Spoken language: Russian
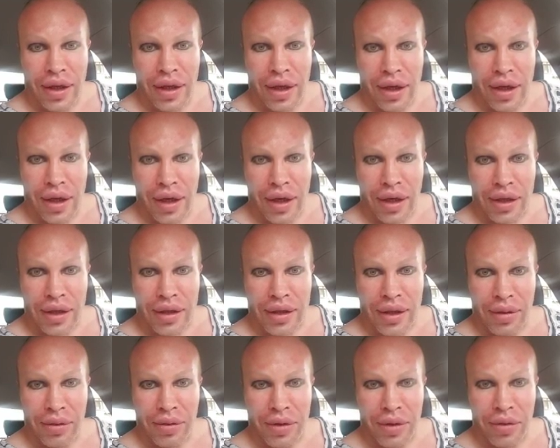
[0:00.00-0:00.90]
Так,
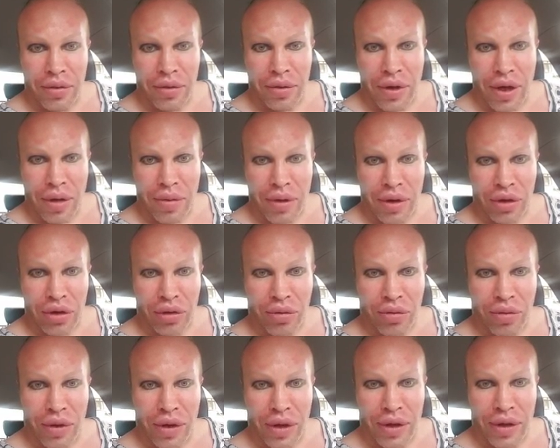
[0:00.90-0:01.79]
стрим с Симоном, как
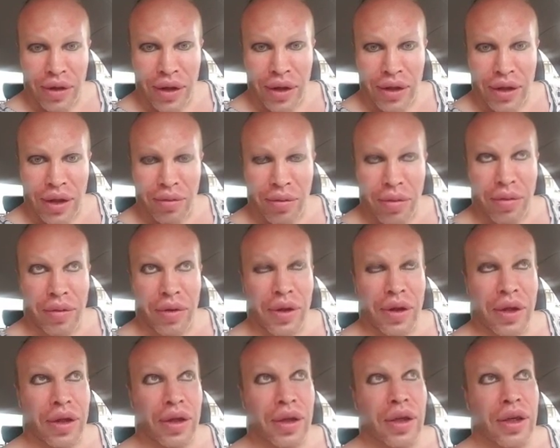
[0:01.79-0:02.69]
прошел, были интересные
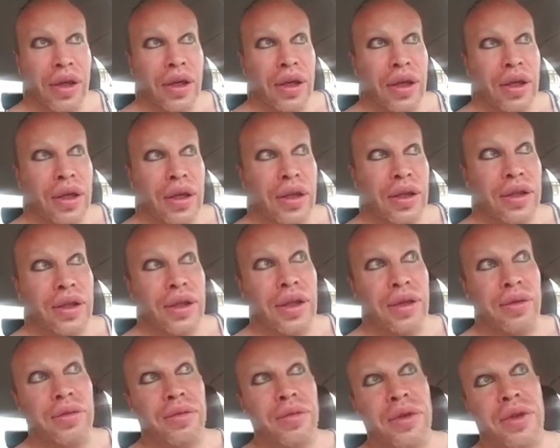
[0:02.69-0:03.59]
моменты.
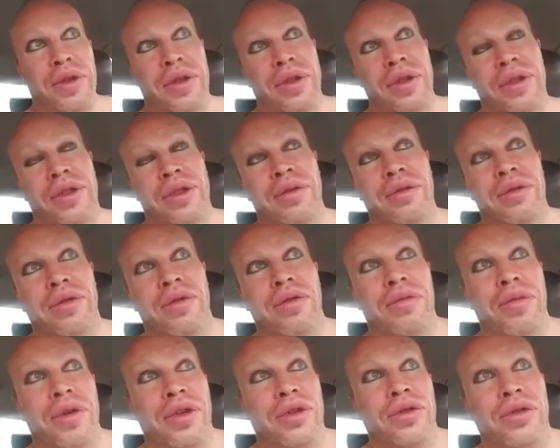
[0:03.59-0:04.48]
Стрим с э,
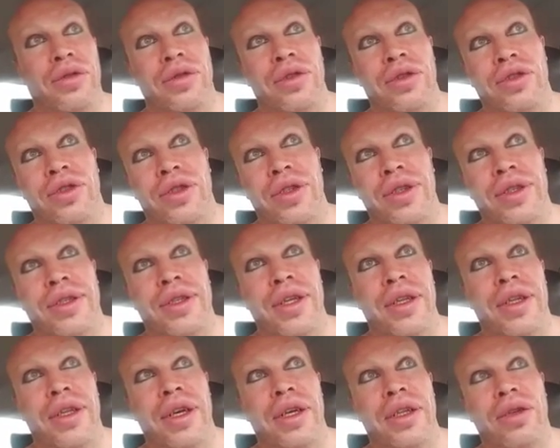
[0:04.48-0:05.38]
Симоном прошел совершенно
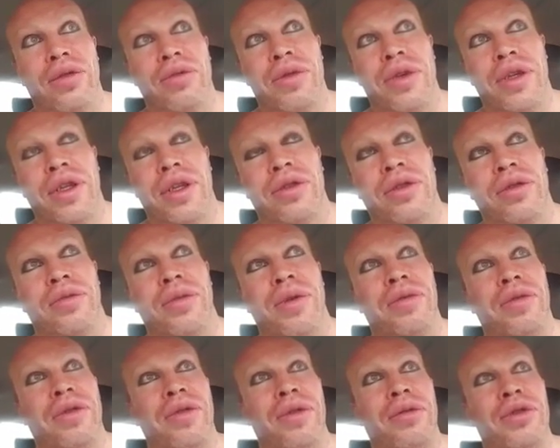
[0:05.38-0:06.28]
стандартно. У меня на тот
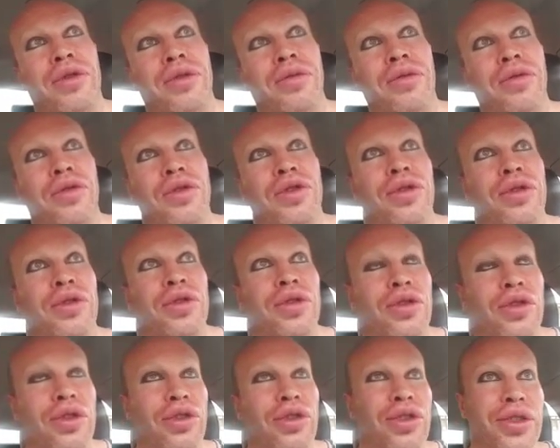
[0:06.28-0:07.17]
момент вообще получилось
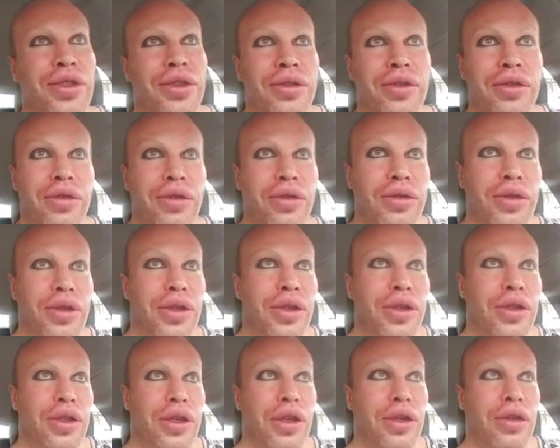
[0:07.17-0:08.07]
что-то 6 интервью за
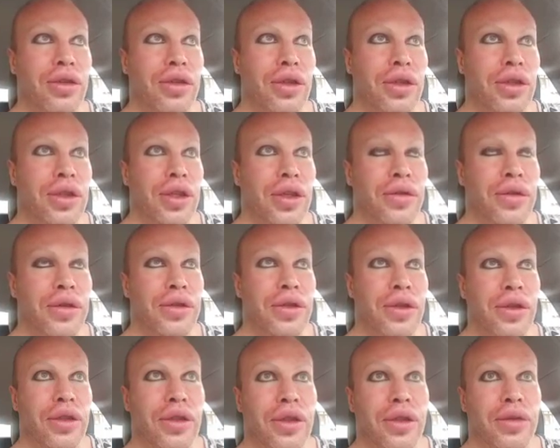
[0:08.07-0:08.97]
неделю. И,
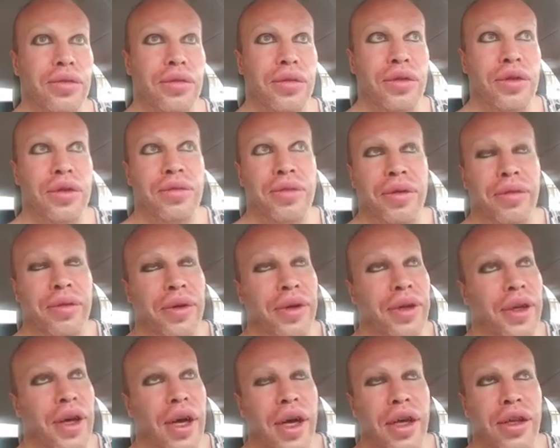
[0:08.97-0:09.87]
соответственно, это было
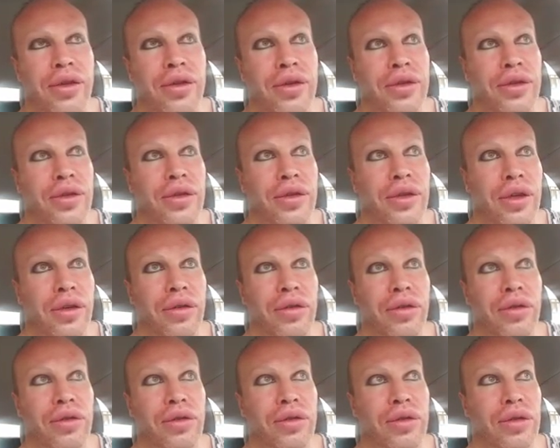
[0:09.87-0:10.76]
примерно как одно из
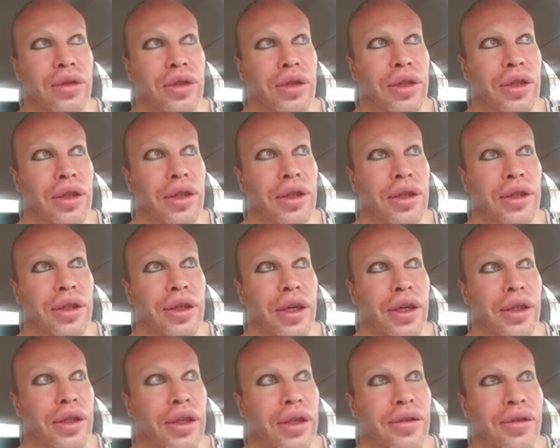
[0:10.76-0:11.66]
интервью о
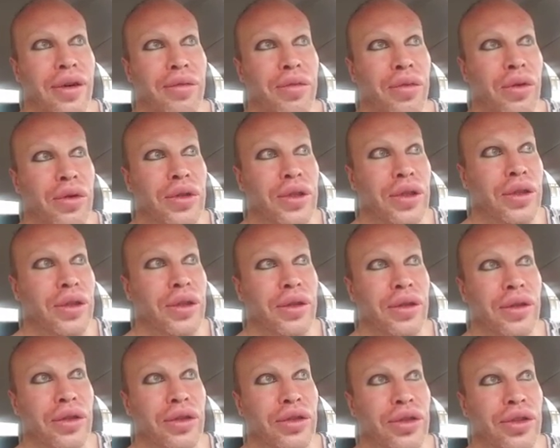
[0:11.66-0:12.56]
некоторых вопросах,
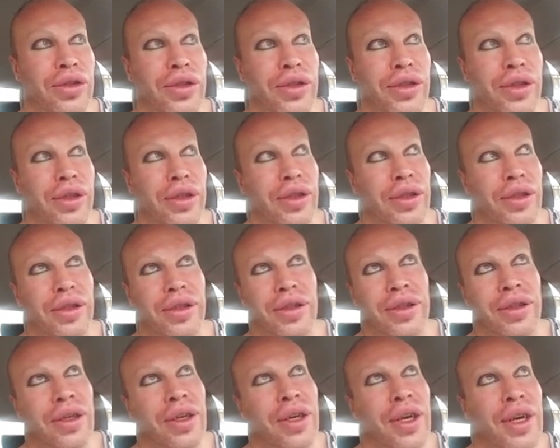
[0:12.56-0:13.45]
э, жизненных
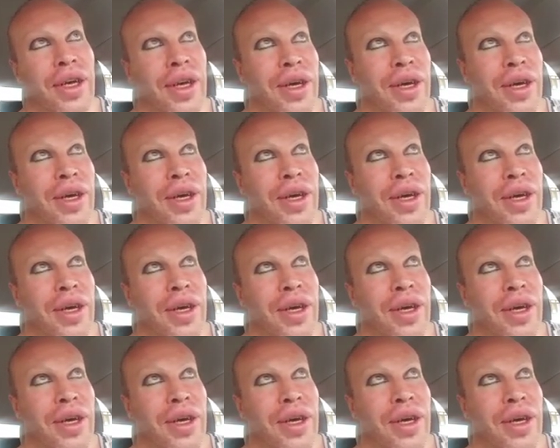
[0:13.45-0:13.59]
э,